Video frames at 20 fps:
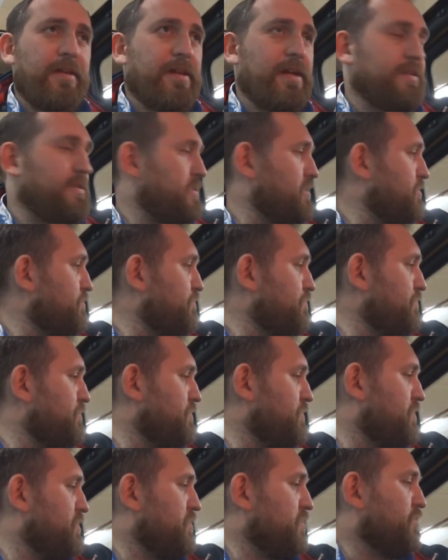Teraz
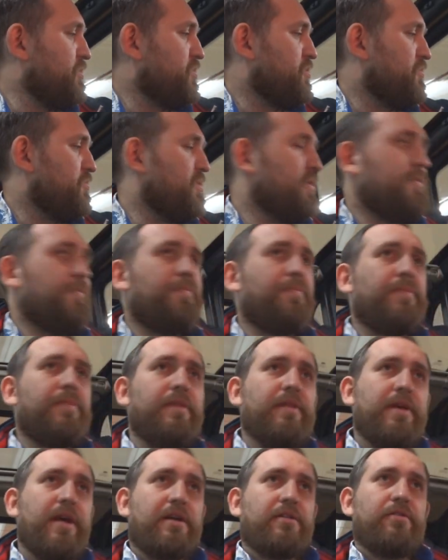zobaczymy
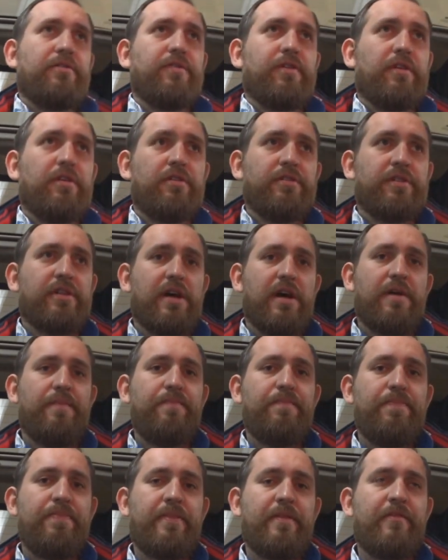jak to wygląda
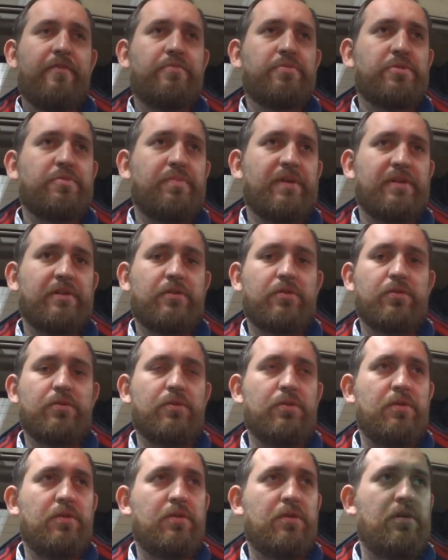w przypadku
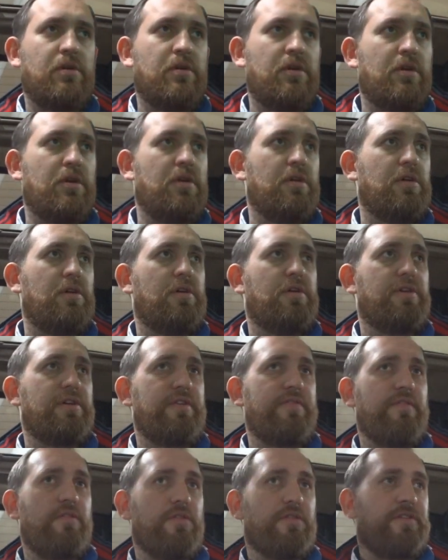
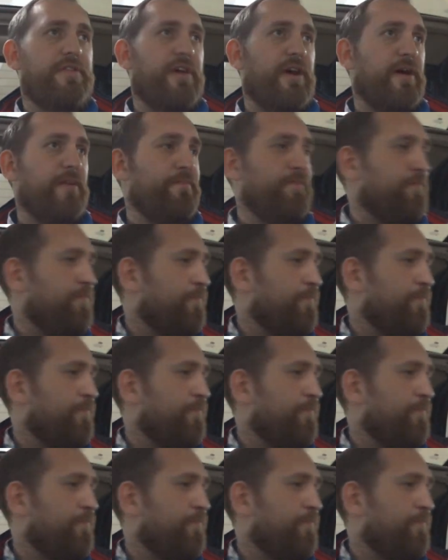Revolta.